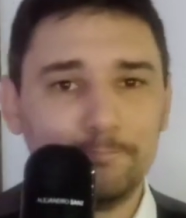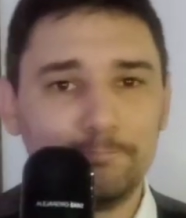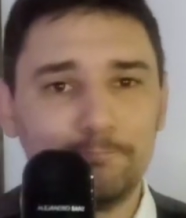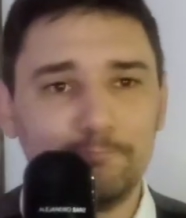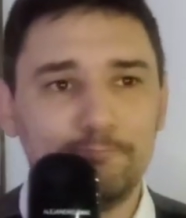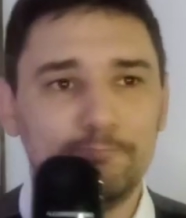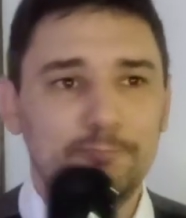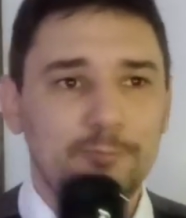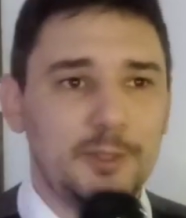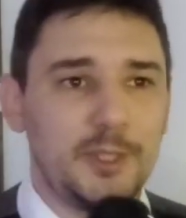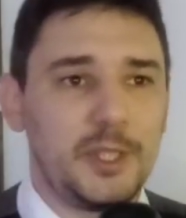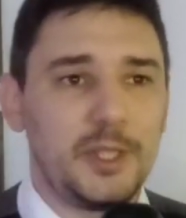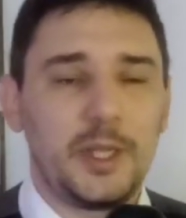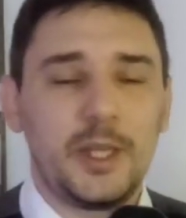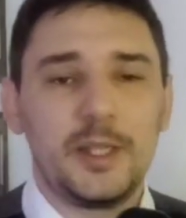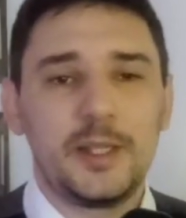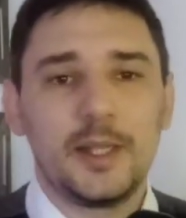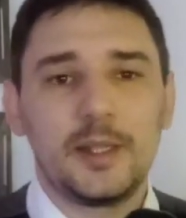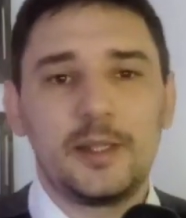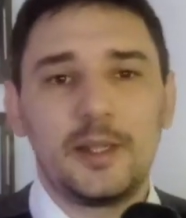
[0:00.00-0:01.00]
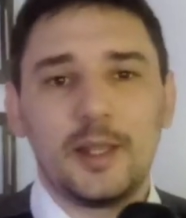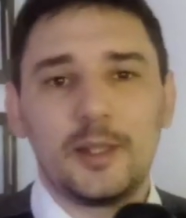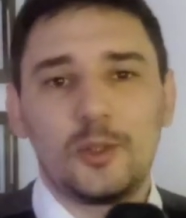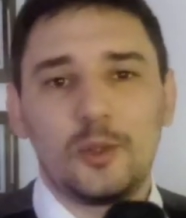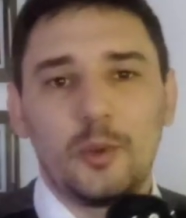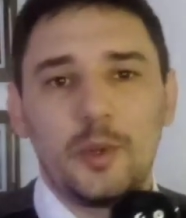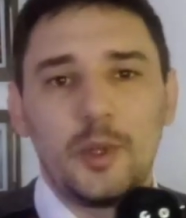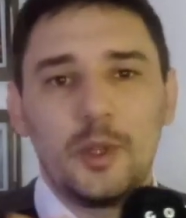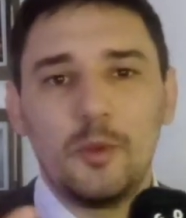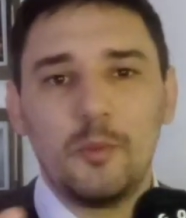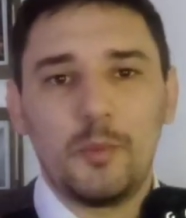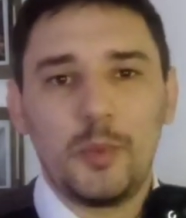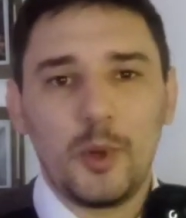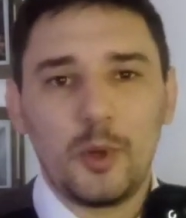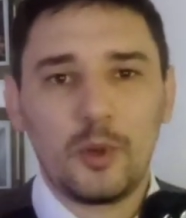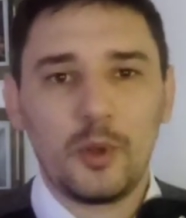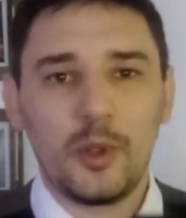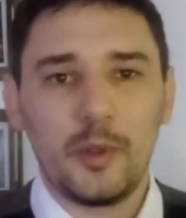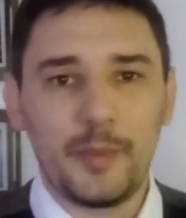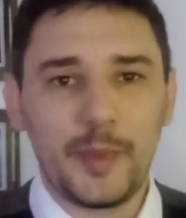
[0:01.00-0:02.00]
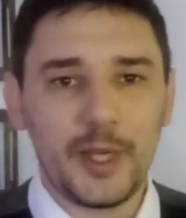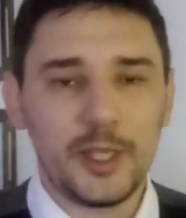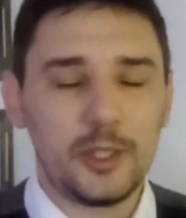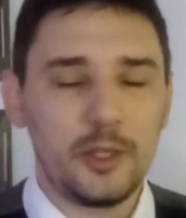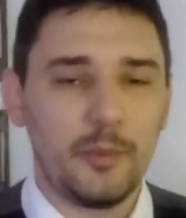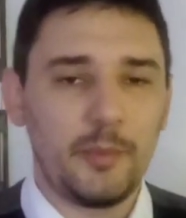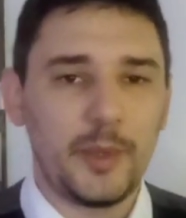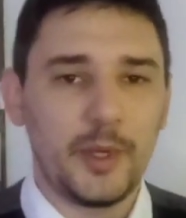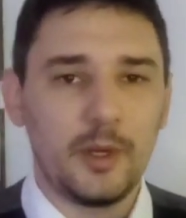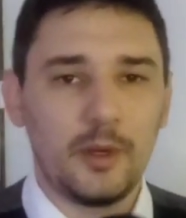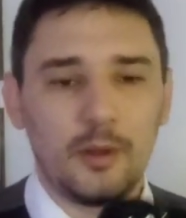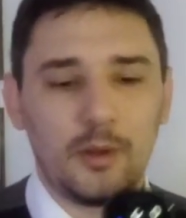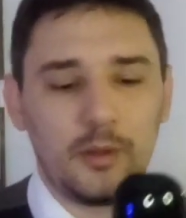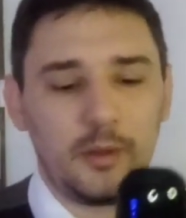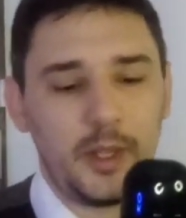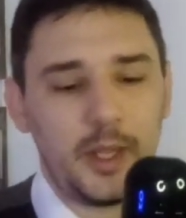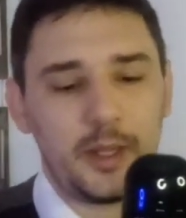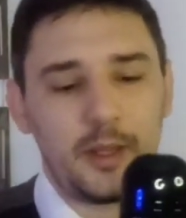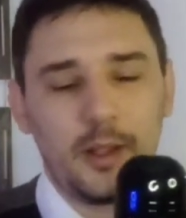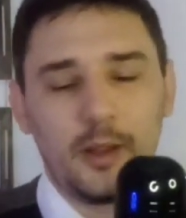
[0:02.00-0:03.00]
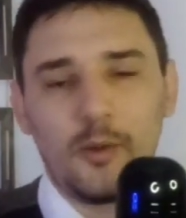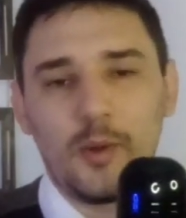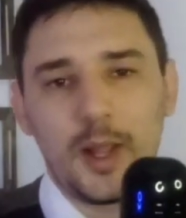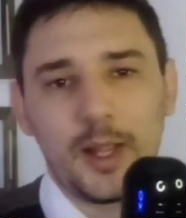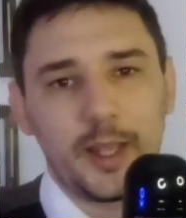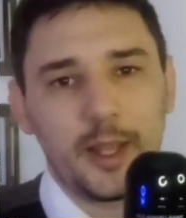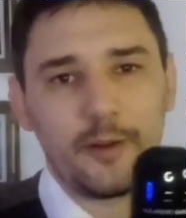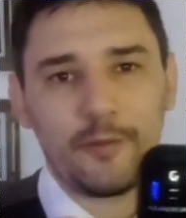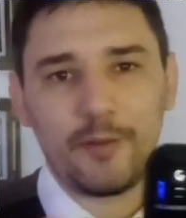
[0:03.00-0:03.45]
Mm, quizás se ha subido un poco de precio, pero esta en cualquier